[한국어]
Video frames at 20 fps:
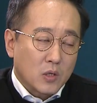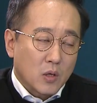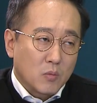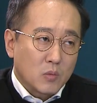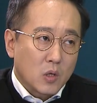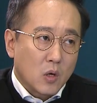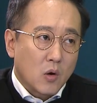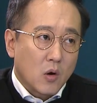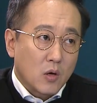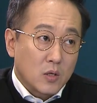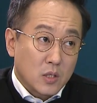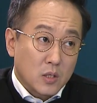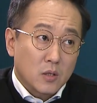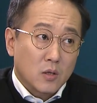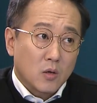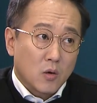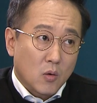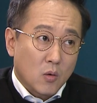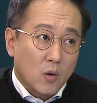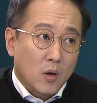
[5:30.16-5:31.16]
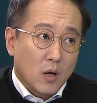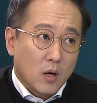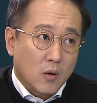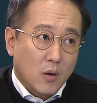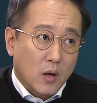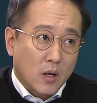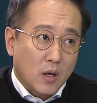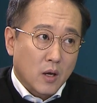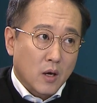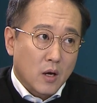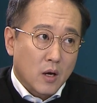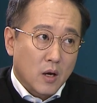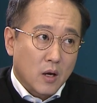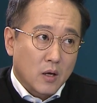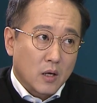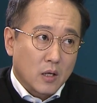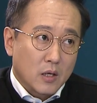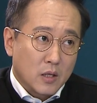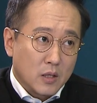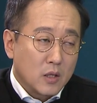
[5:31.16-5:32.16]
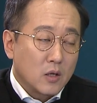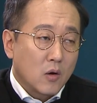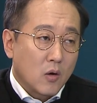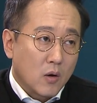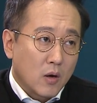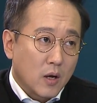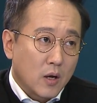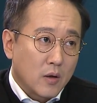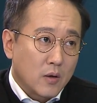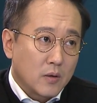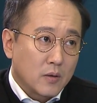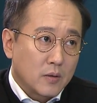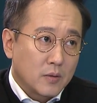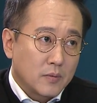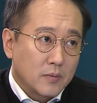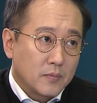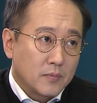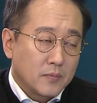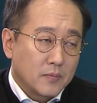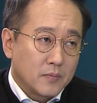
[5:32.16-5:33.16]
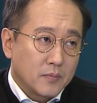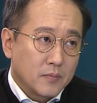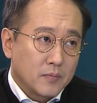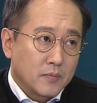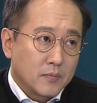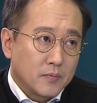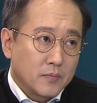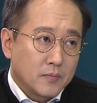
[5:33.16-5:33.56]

점점 커지는 것과 관계가 있는 건가요? 그렇죠.